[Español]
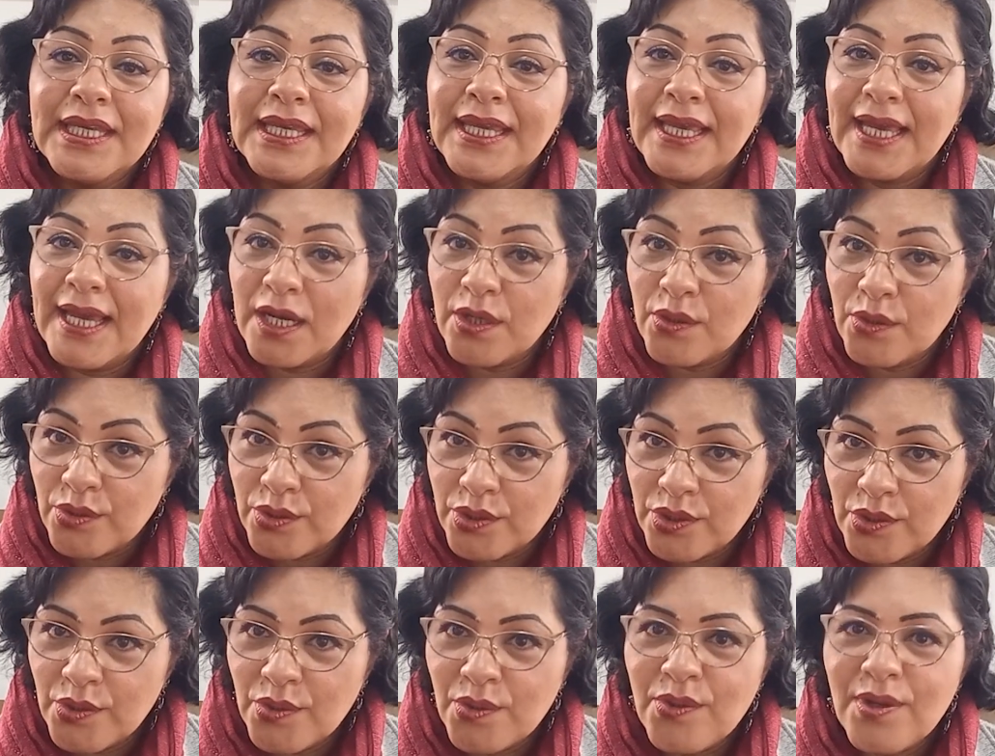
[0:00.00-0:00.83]
que
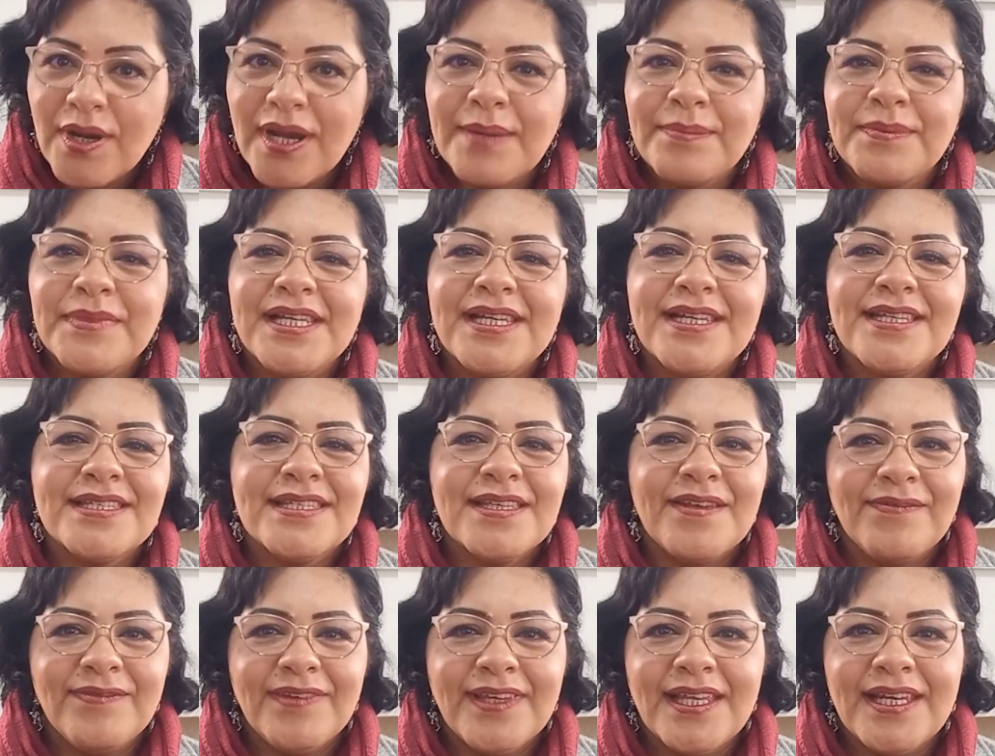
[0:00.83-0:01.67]
acogió a miles
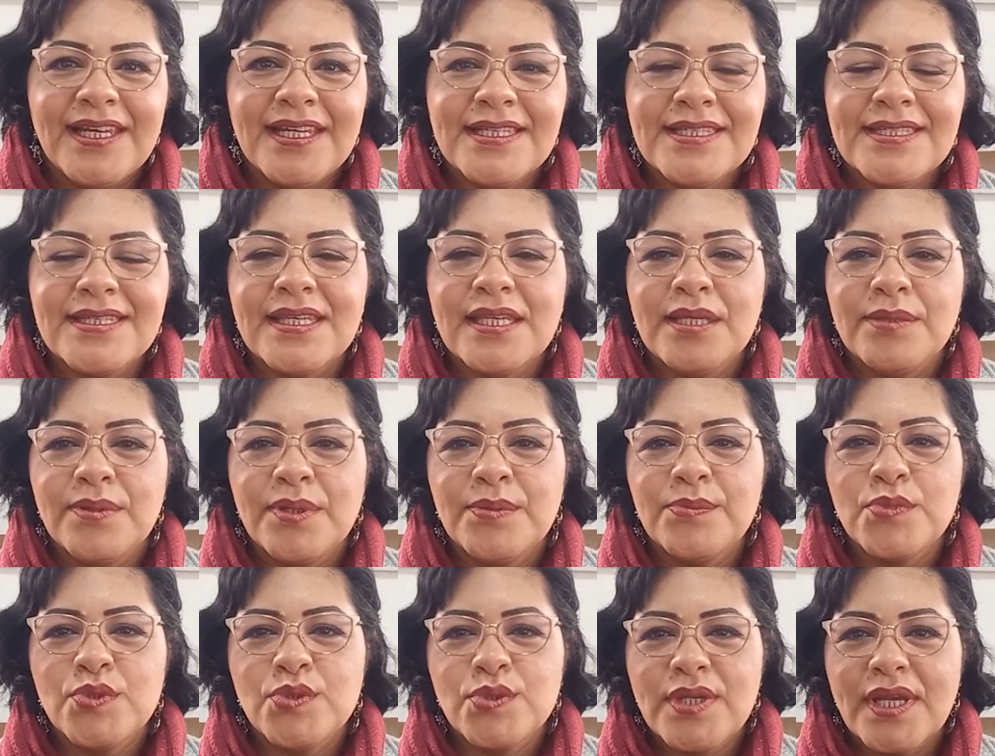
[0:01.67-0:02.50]
de fieles que
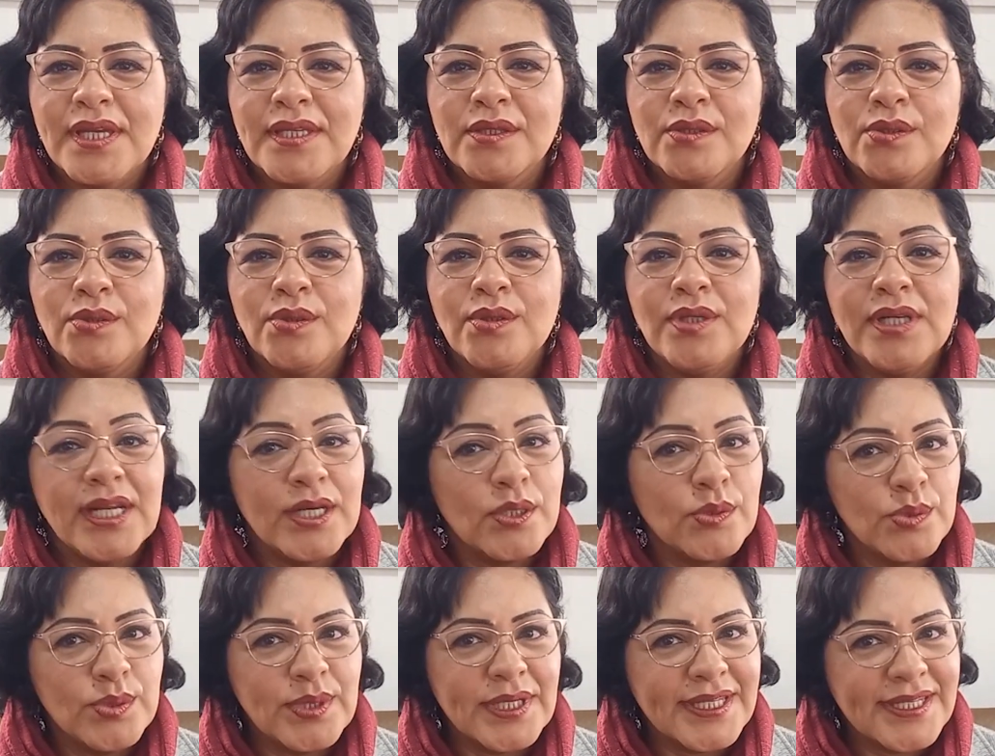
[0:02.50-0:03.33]
iban buscando
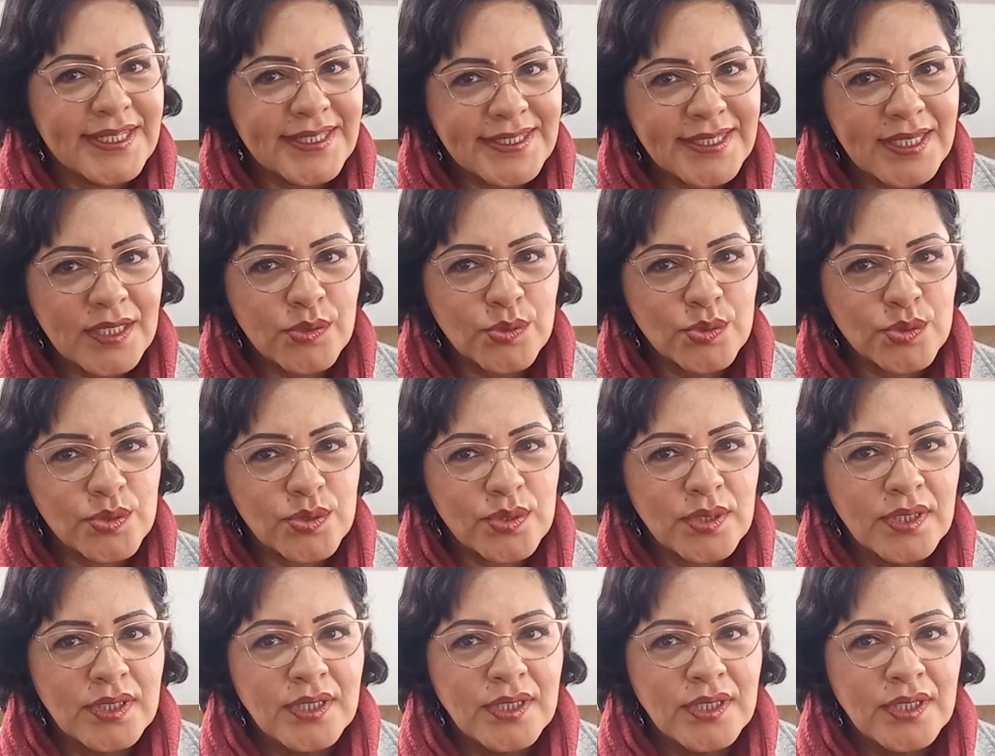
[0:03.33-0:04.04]
la cuna de Zeus,